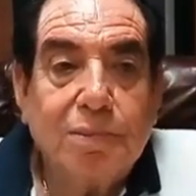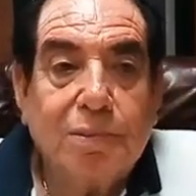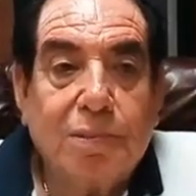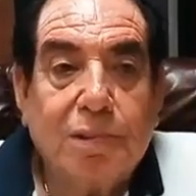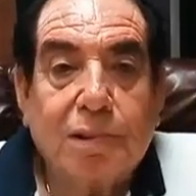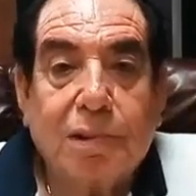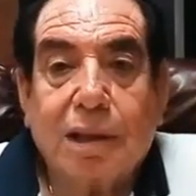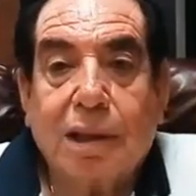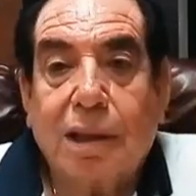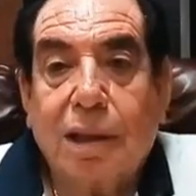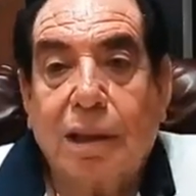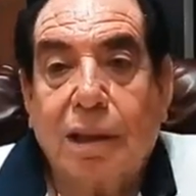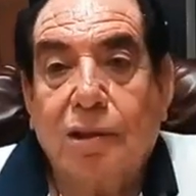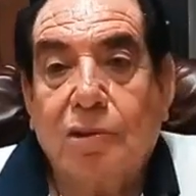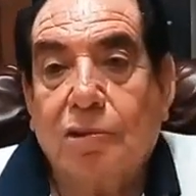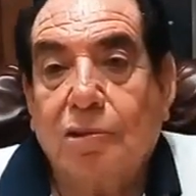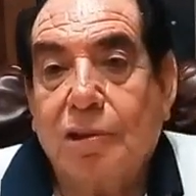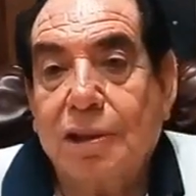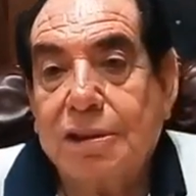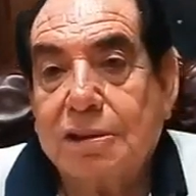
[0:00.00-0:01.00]
porque
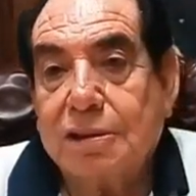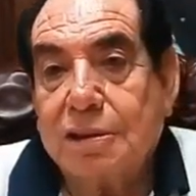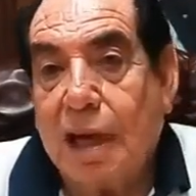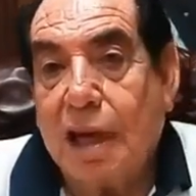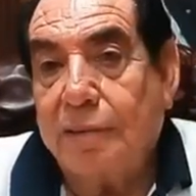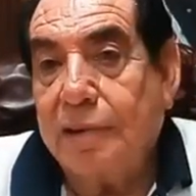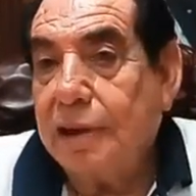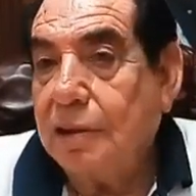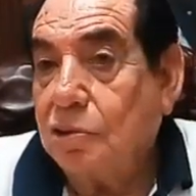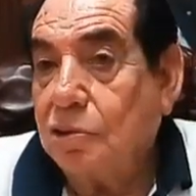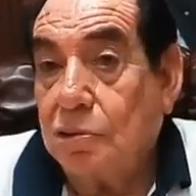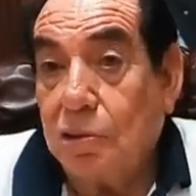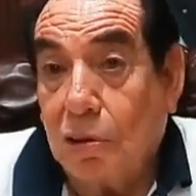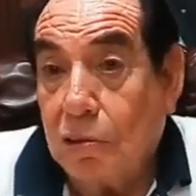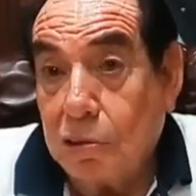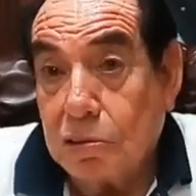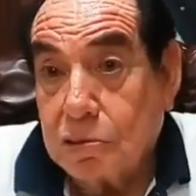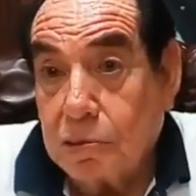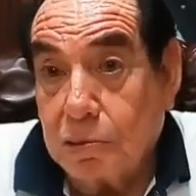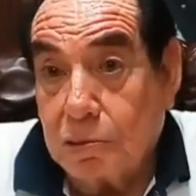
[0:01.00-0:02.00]
no estaba en
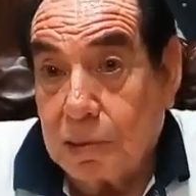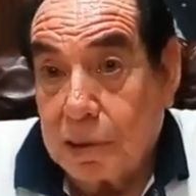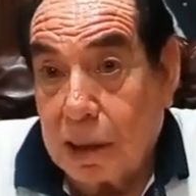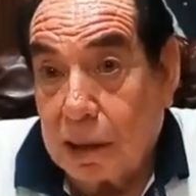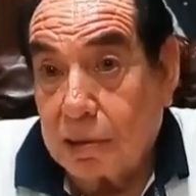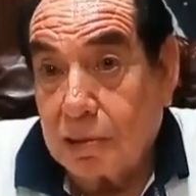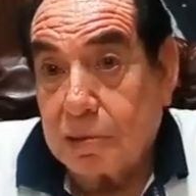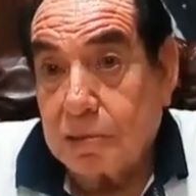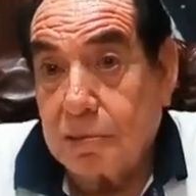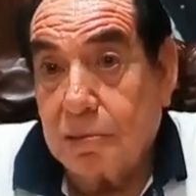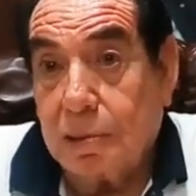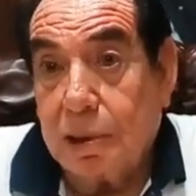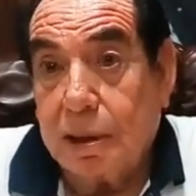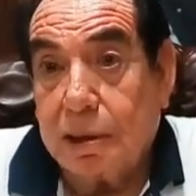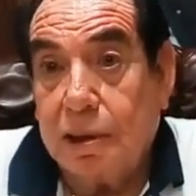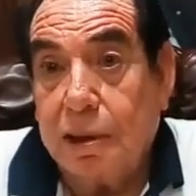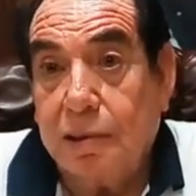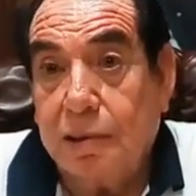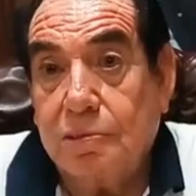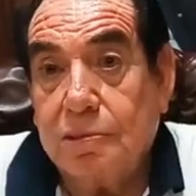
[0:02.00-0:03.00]
todos los contratos
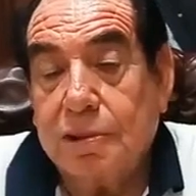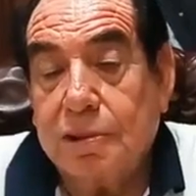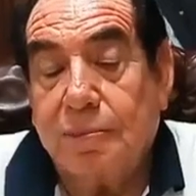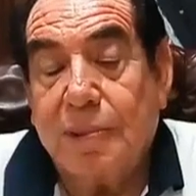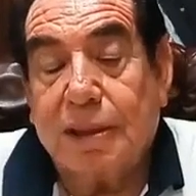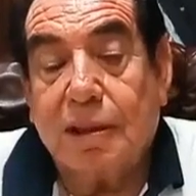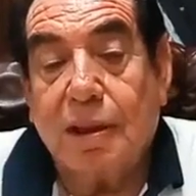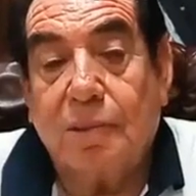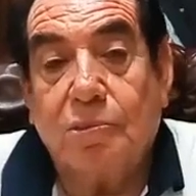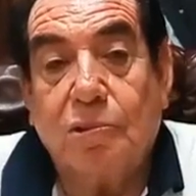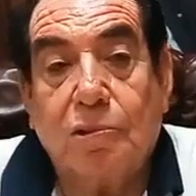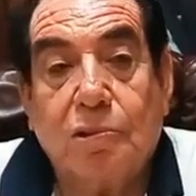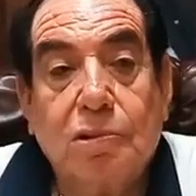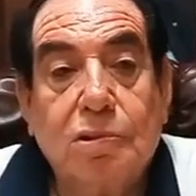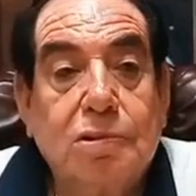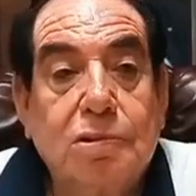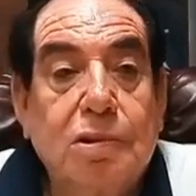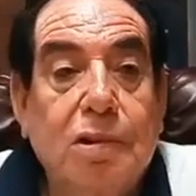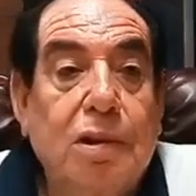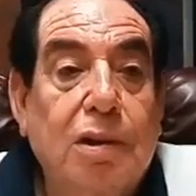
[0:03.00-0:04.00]
colectivos de
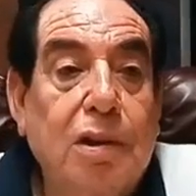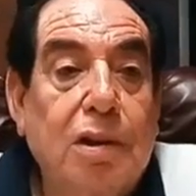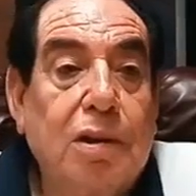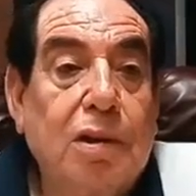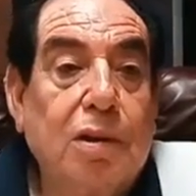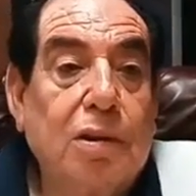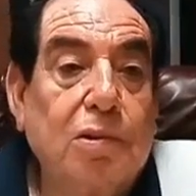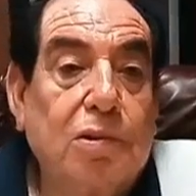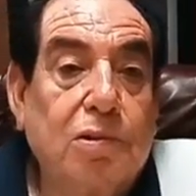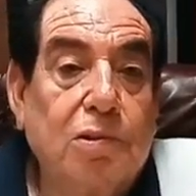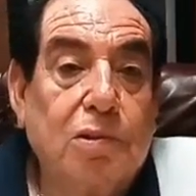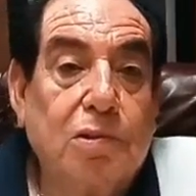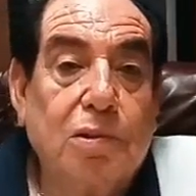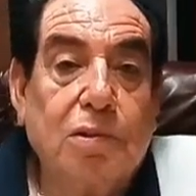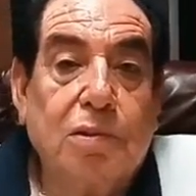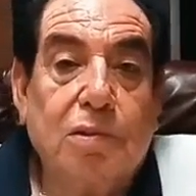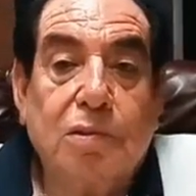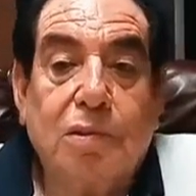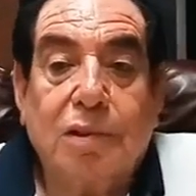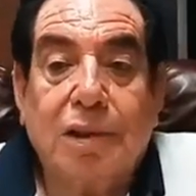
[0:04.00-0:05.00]
Matamoros
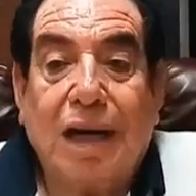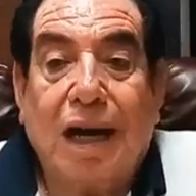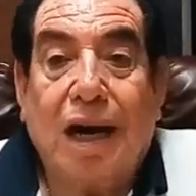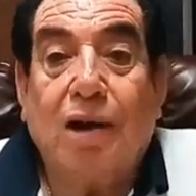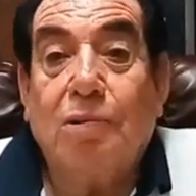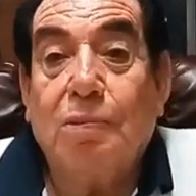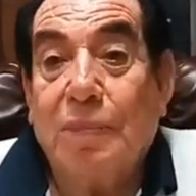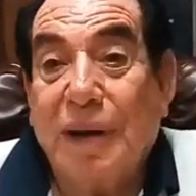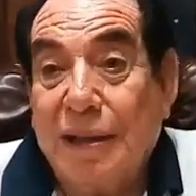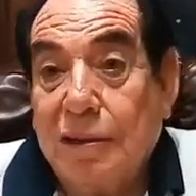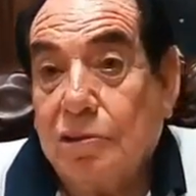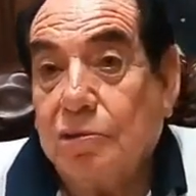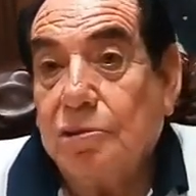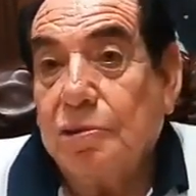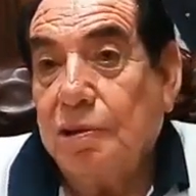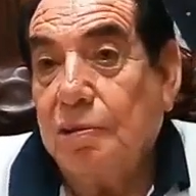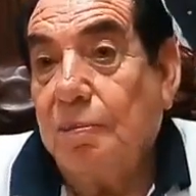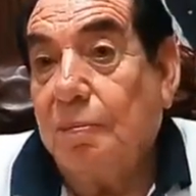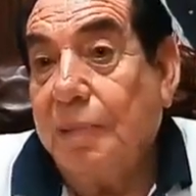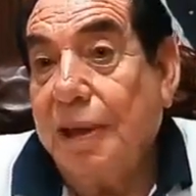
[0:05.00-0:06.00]
un aumento
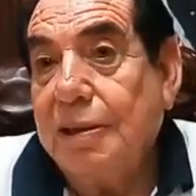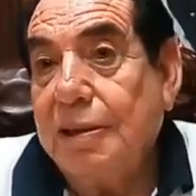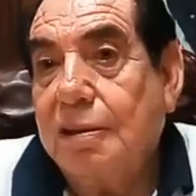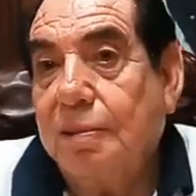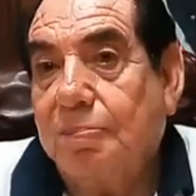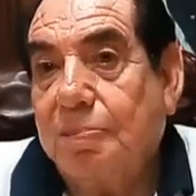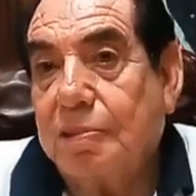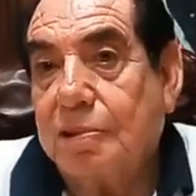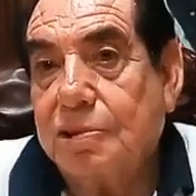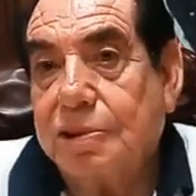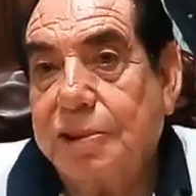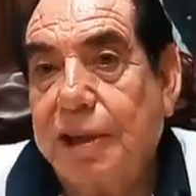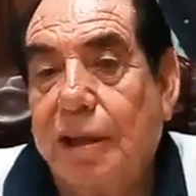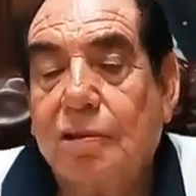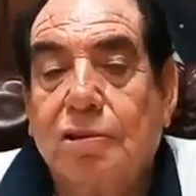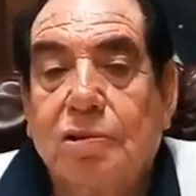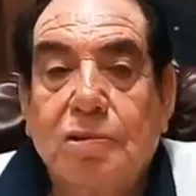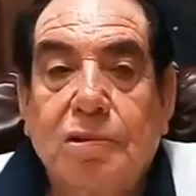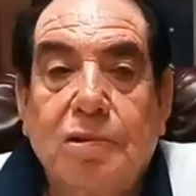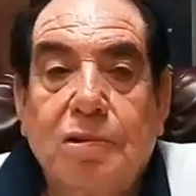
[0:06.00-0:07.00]
de un
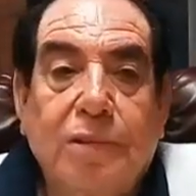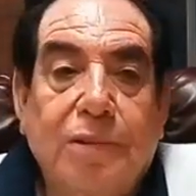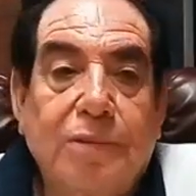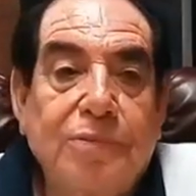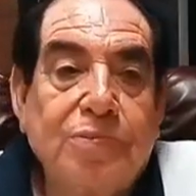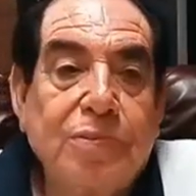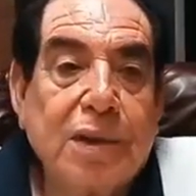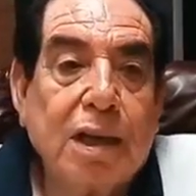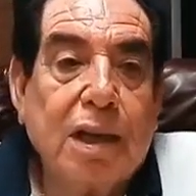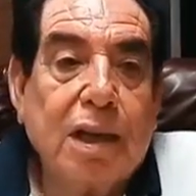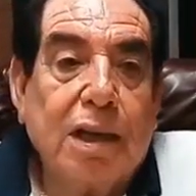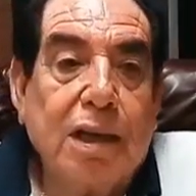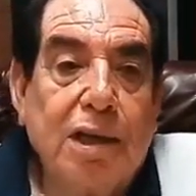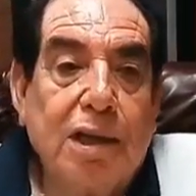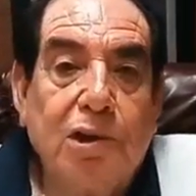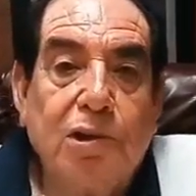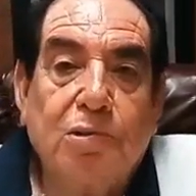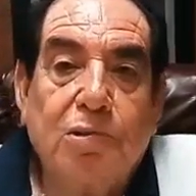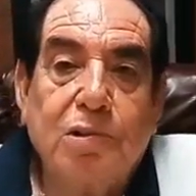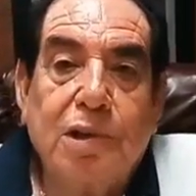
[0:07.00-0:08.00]
20%
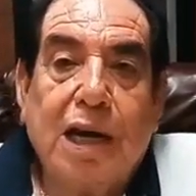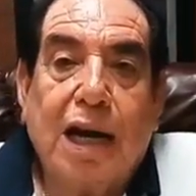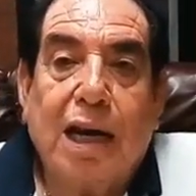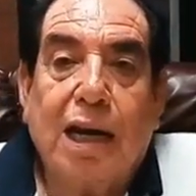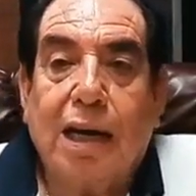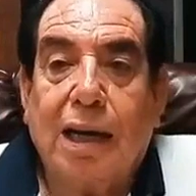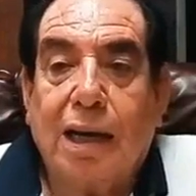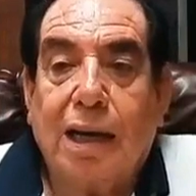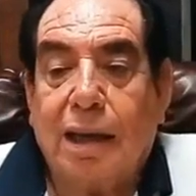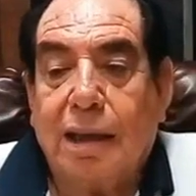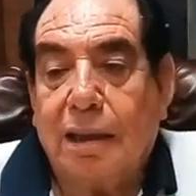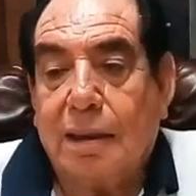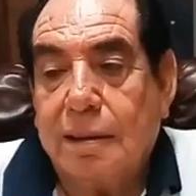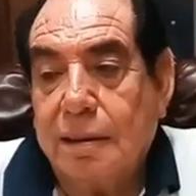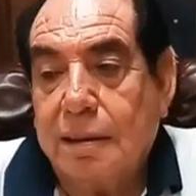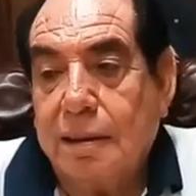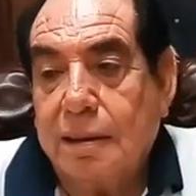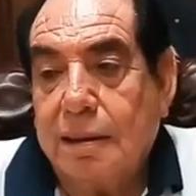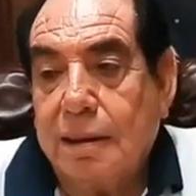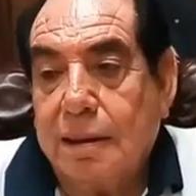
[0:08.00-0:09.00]
y una
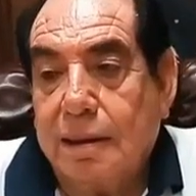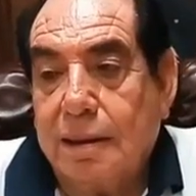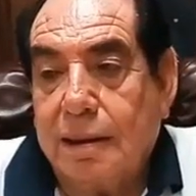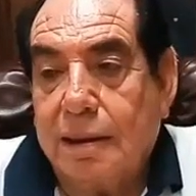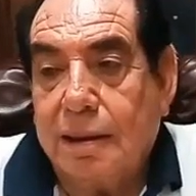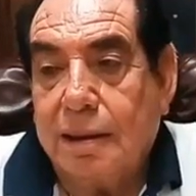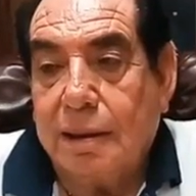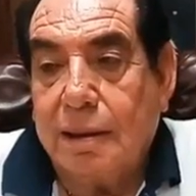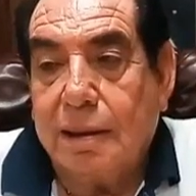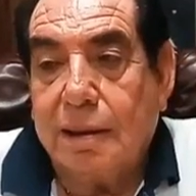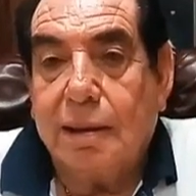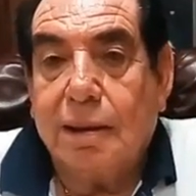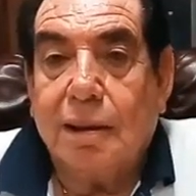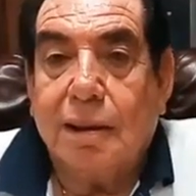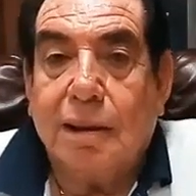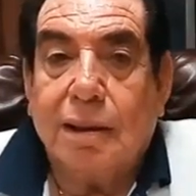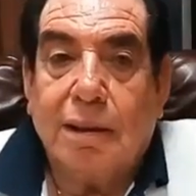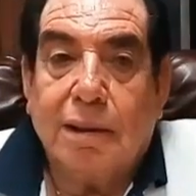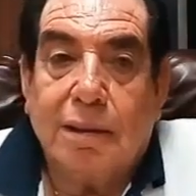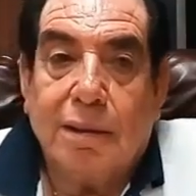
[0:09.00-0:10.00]

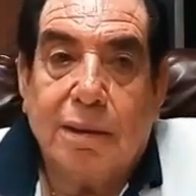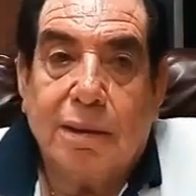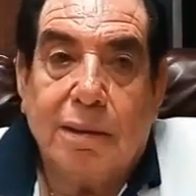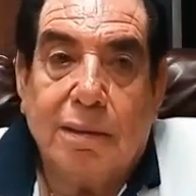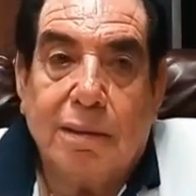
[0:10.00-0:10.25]
eh,